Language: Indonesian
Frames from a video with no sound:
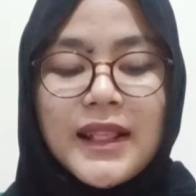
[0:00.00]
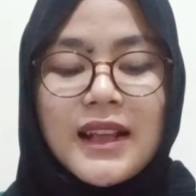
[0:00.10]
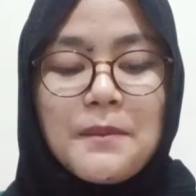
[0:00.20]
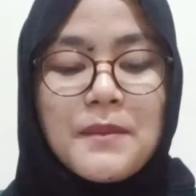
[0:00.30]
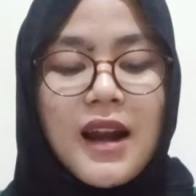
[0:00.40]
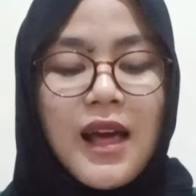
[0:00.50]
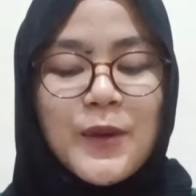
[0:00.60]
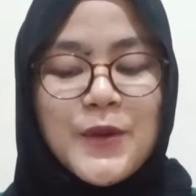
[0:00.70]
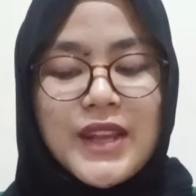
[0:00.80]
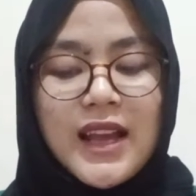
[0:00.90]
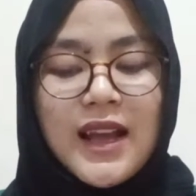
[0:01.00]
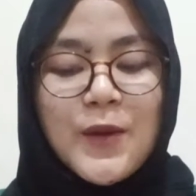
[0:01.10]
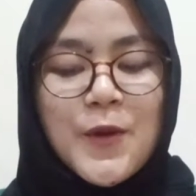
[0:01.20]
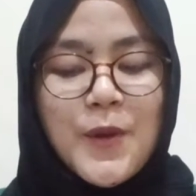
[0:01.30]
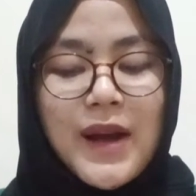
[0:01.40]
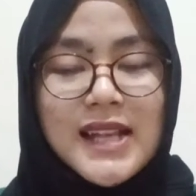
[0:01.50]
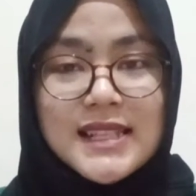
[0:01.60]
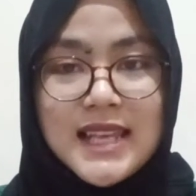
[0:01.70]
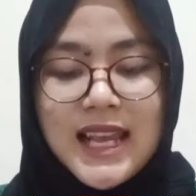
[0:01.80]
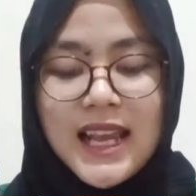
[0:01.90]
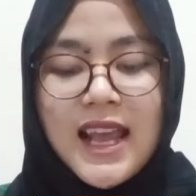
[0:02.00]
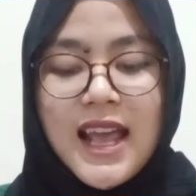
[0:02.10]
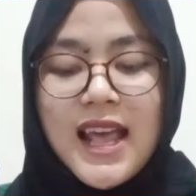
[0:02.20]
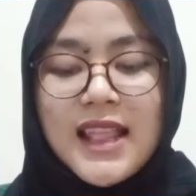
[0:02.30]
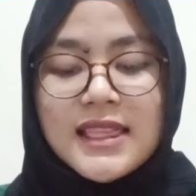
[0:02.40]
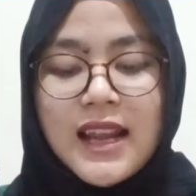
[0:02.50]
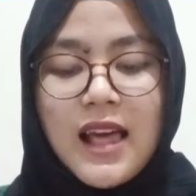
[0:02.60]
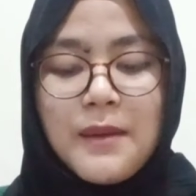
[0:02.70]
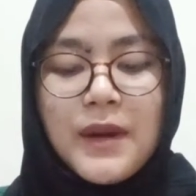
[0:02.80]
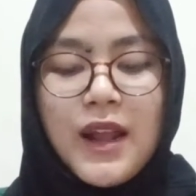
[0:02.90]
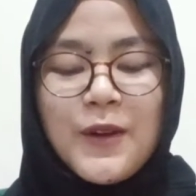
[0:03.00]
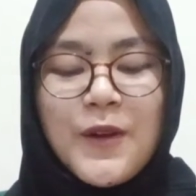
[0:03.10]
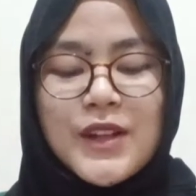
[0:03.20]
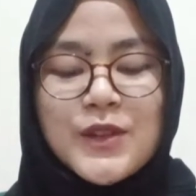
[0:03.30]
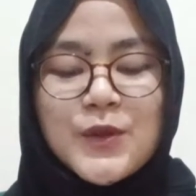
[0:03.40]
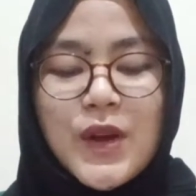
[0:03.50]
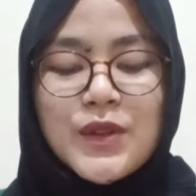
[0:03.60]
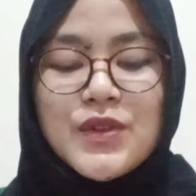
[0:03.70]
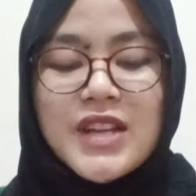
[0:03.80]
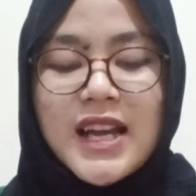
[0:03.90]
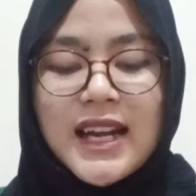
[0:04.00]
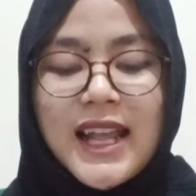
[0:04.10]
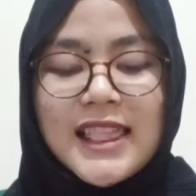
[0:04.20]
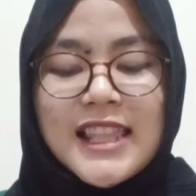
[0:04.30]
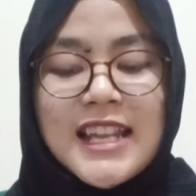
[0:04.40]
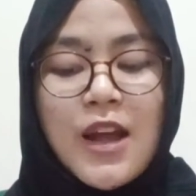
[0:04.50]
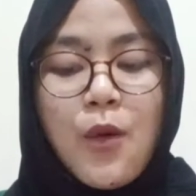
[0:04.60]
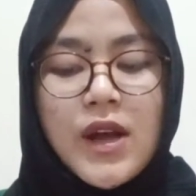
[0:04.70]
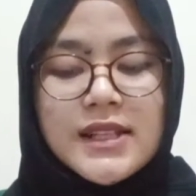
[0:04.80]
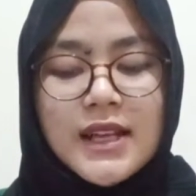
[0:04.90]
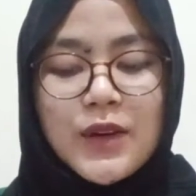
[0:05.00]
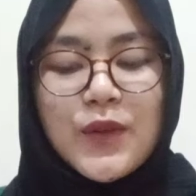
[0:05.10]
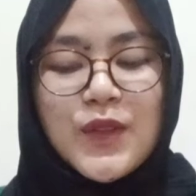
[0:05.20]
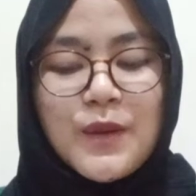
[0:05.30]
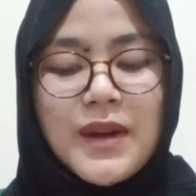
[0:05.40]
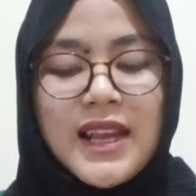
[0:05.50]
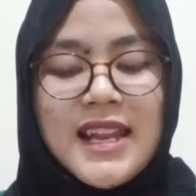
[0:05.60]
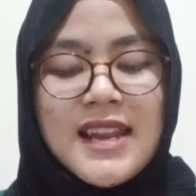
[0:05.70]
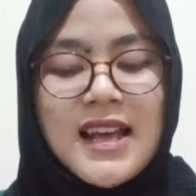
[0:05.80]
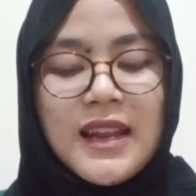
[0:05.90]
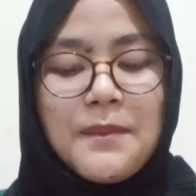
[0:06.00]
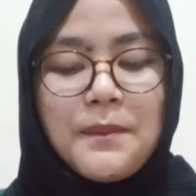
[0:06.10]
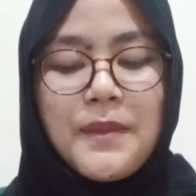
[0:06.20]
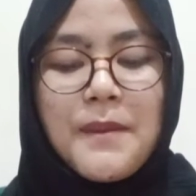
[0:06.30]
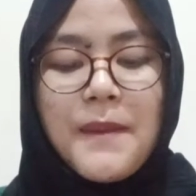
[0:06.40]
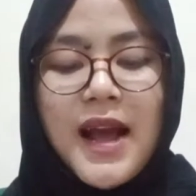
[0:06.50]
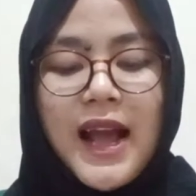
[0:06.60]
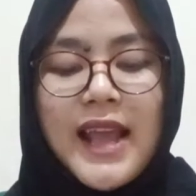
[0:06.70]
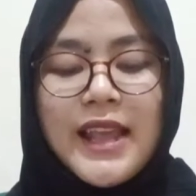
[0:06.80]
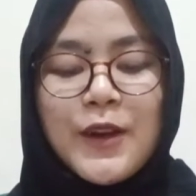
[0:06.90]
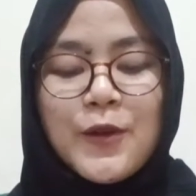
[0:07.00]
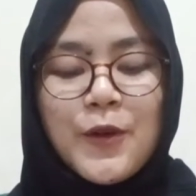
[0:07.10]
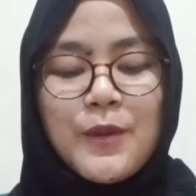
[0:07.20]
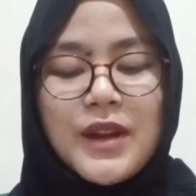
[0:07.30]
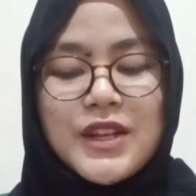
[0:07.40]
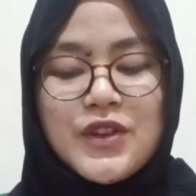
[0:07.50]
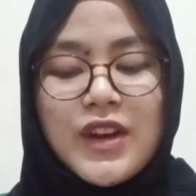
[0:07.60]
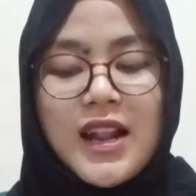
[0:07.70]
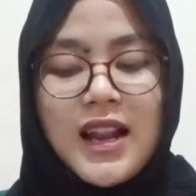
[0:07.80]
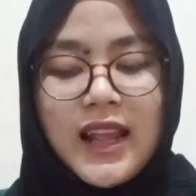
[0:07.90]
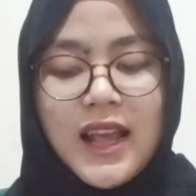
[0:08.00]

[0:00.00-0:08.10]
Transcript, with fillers: berlakunya hukum asing telah melakukan suatu cara yang tidak wajar untuk menghindari pemakaian hukum nasional yang